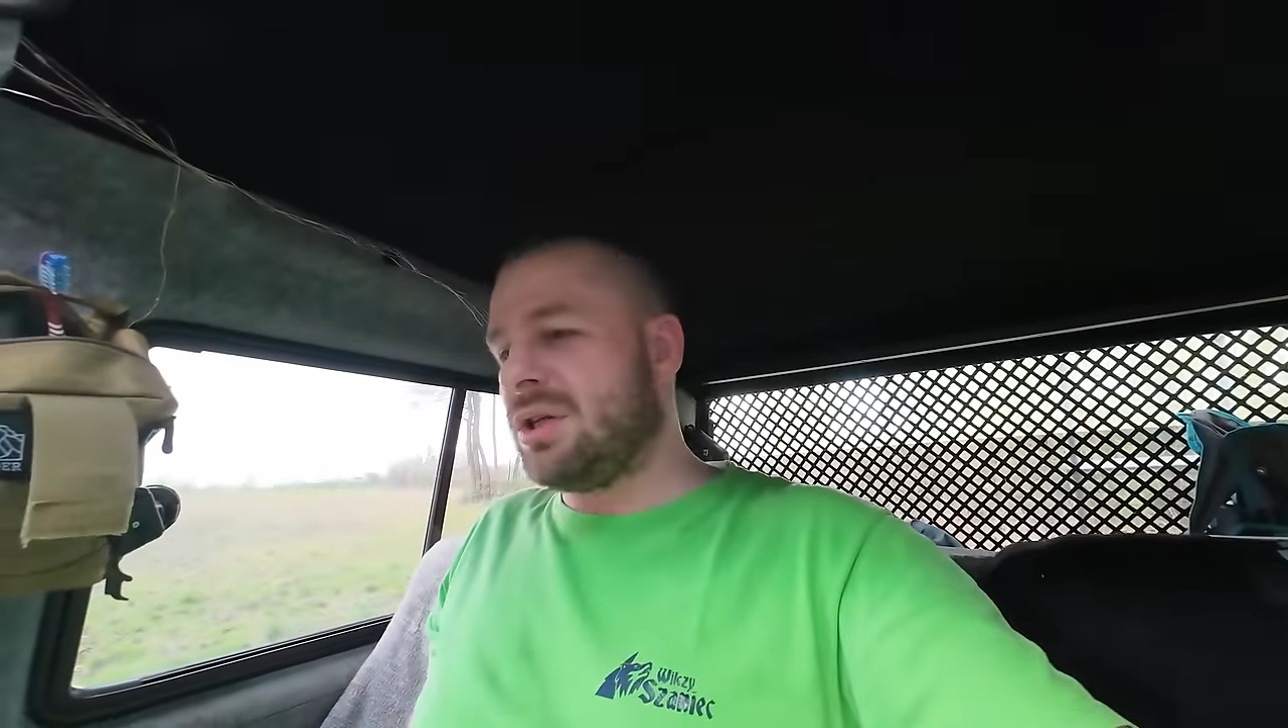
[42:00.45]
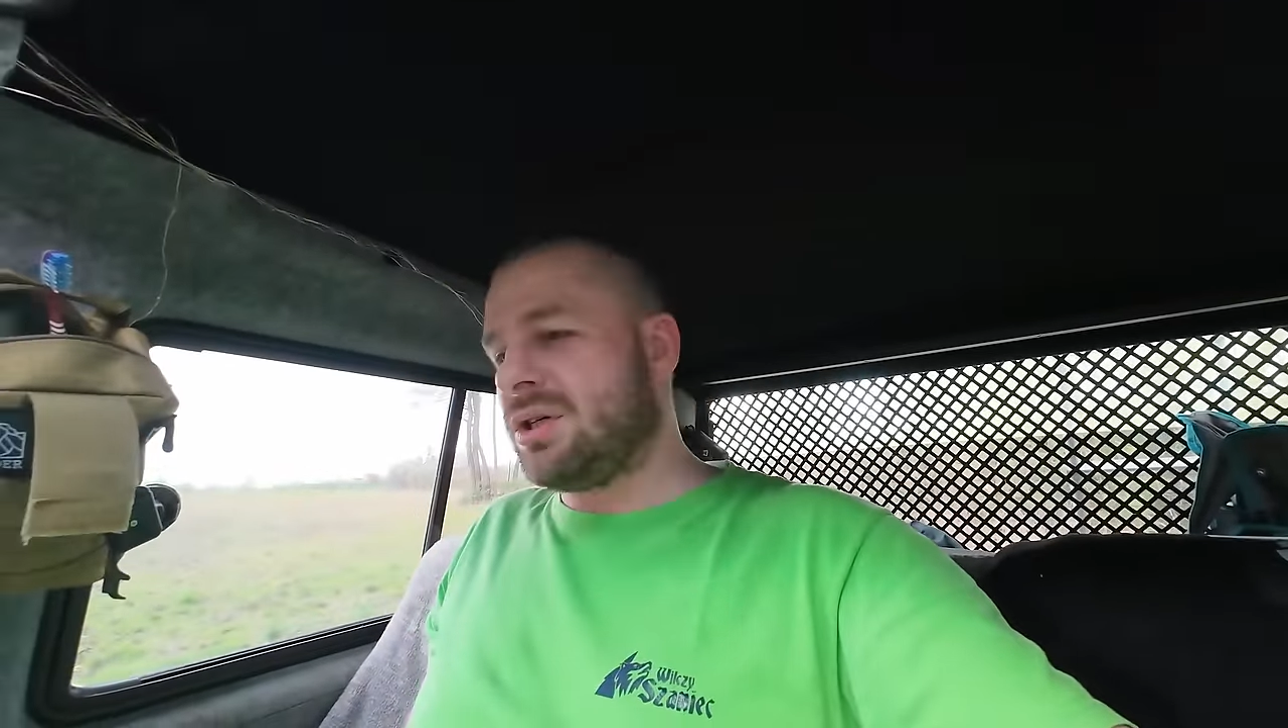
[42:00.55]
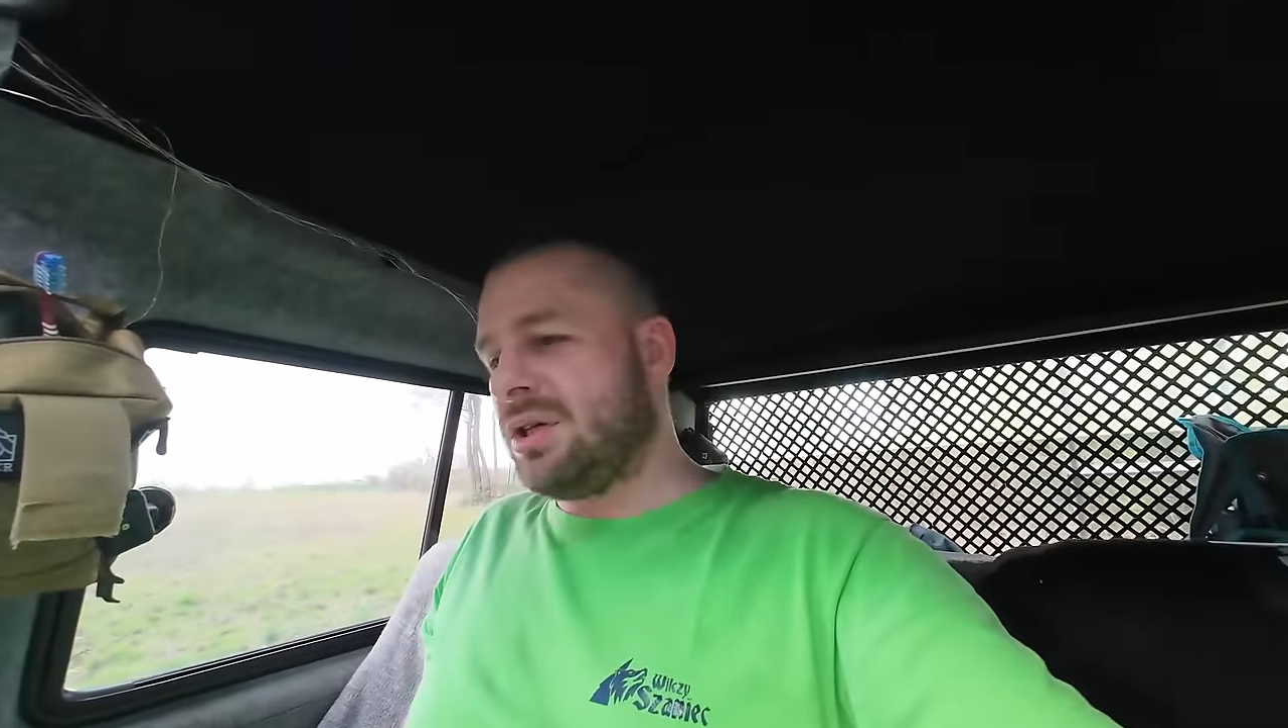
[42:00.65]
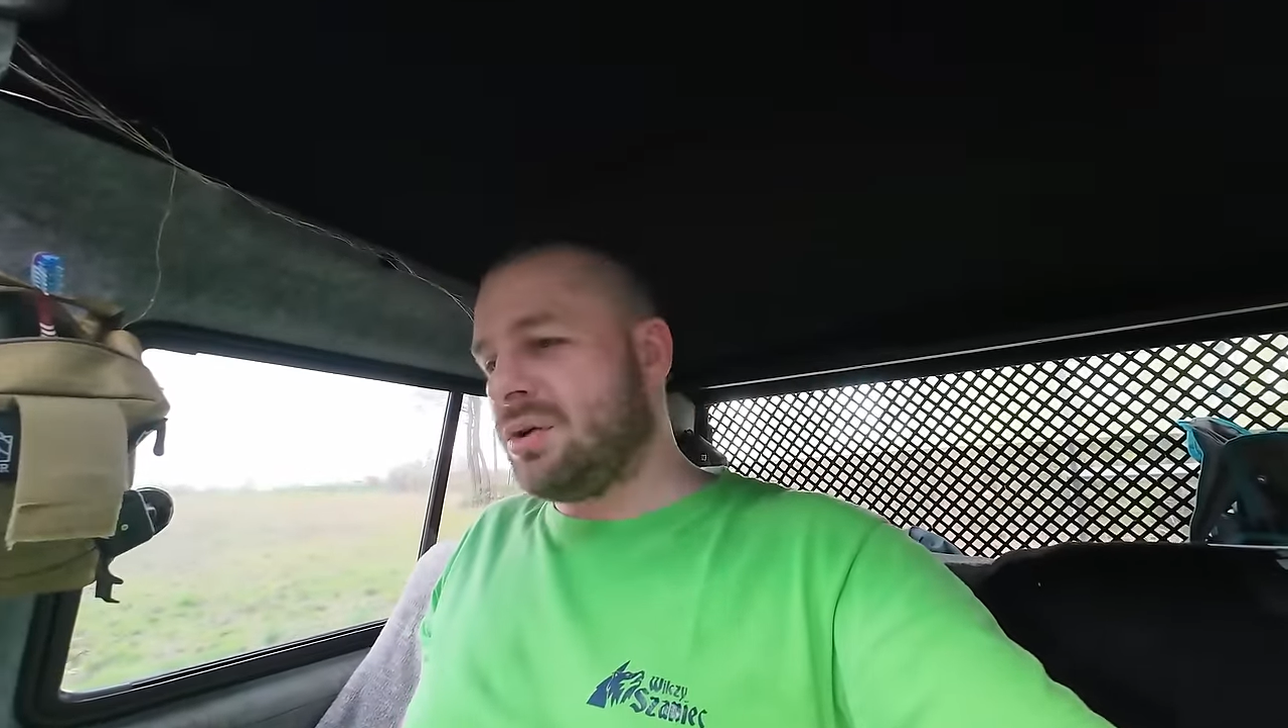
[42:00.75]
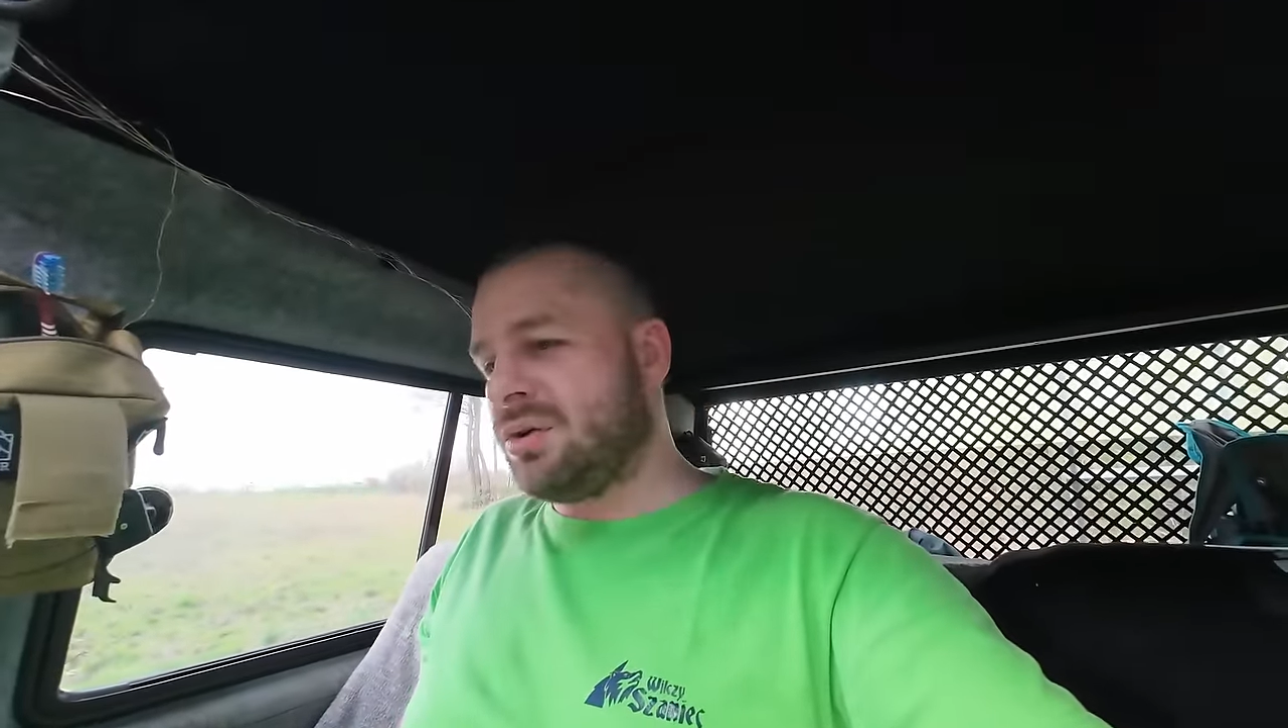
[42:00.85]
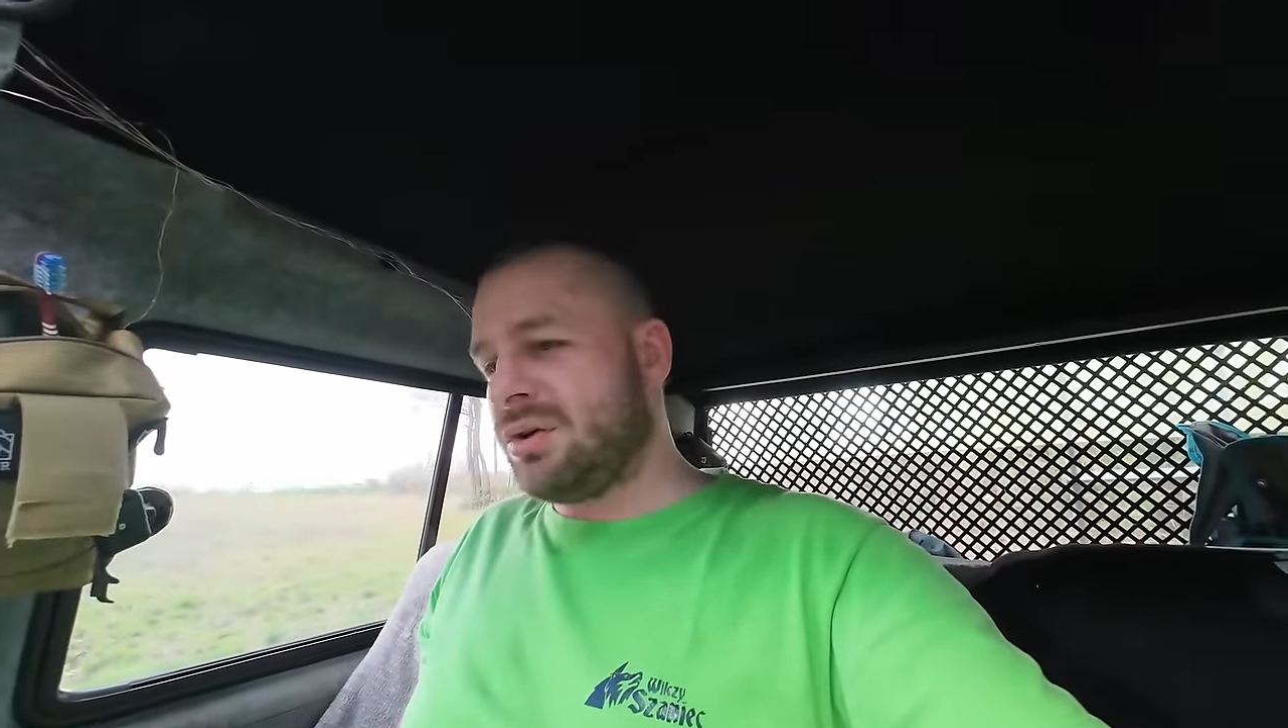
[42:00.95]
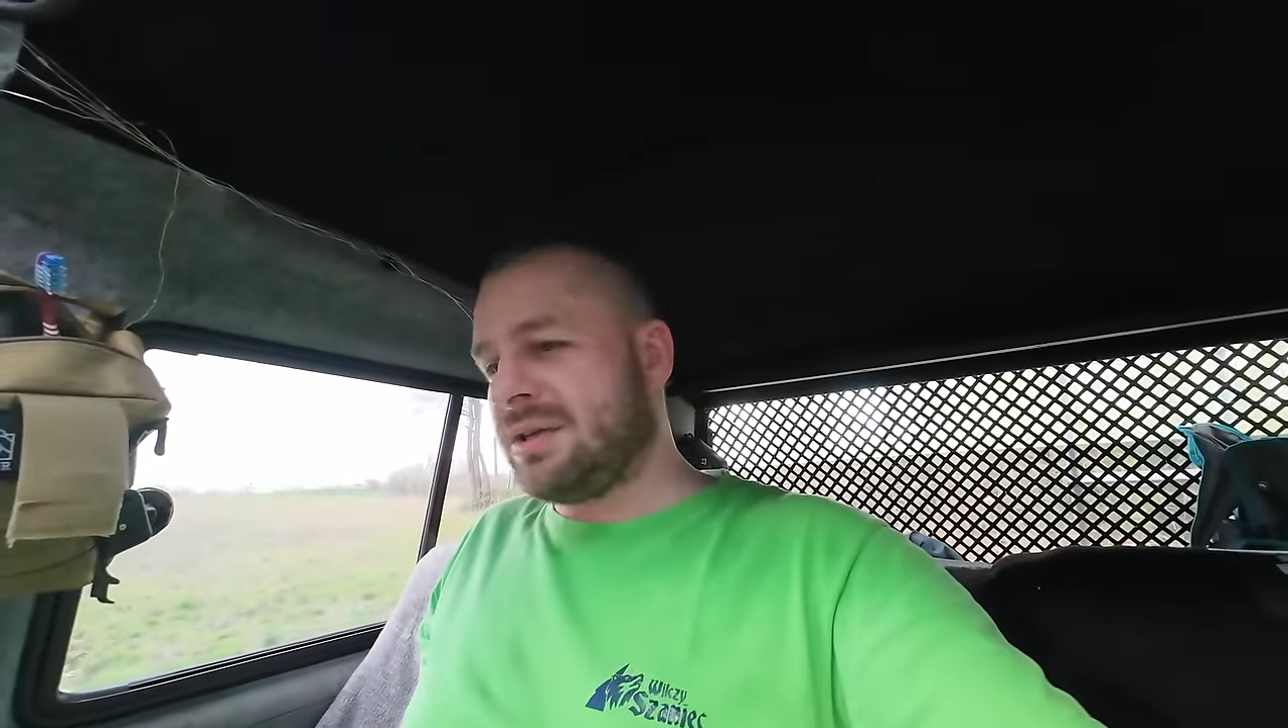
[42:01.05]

Jeżeli chodzi